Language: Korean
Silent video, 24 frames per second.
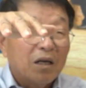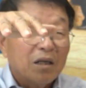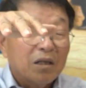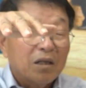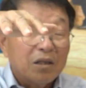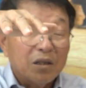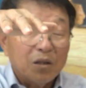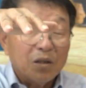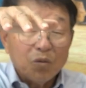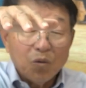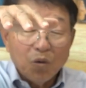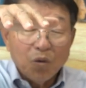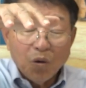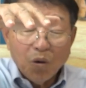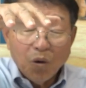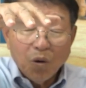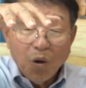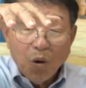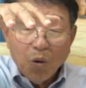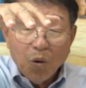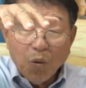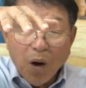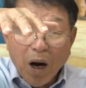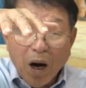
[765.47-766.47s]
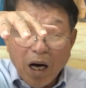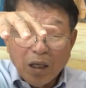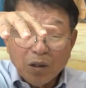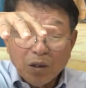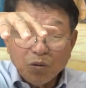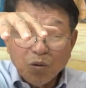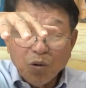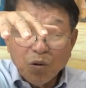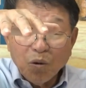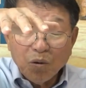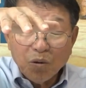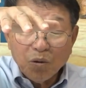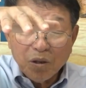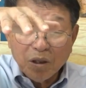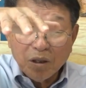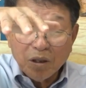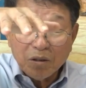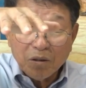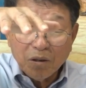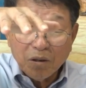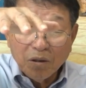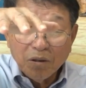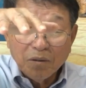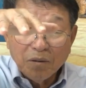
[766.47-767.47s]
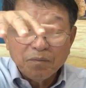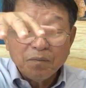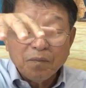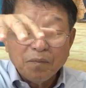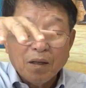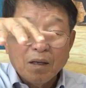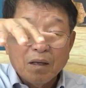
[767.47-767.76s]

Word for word: 그리고 왕도 그래서